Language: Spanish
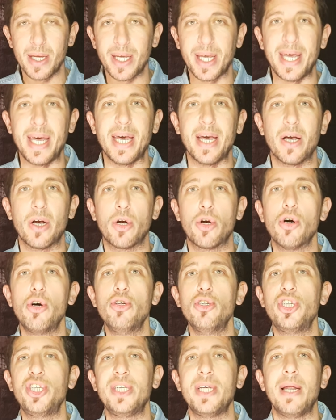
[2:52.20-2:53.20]
que
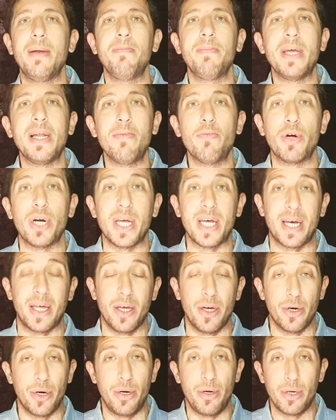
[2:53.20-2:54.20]
con 100.000 monedas
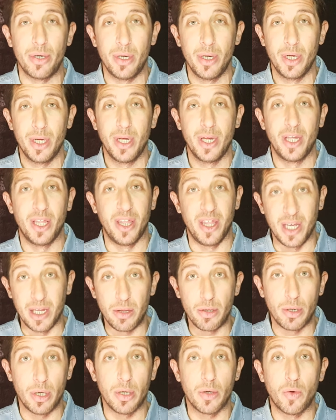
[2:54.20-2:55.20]
de oro
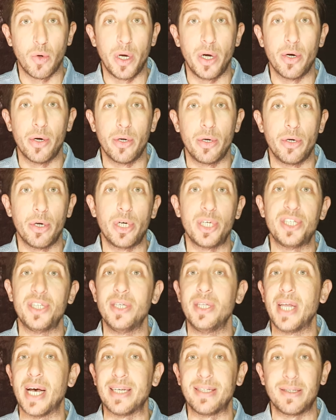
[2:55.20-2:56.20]
dentro del juego no
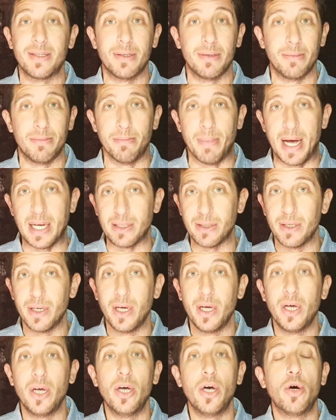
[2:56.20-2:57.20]
necesitas más.
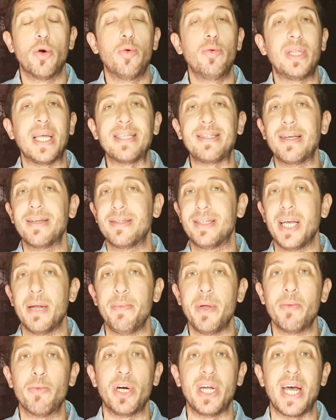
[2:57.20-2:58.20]
Juntas
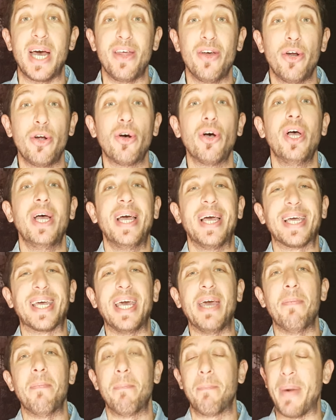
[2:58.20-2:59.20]
100.000 monedas de oro
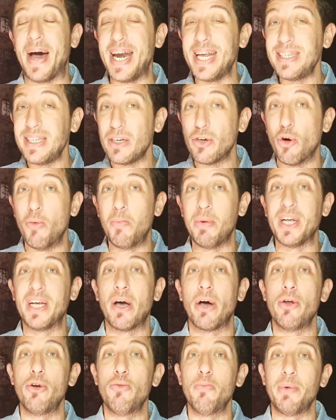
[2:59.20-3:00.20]
que parece
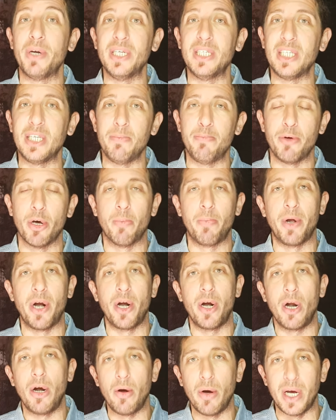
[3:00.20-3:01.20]
complicado en un principio,
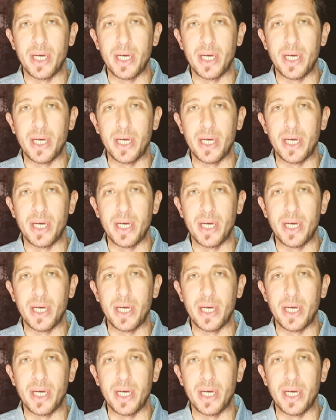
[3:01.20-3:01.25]
pero no lo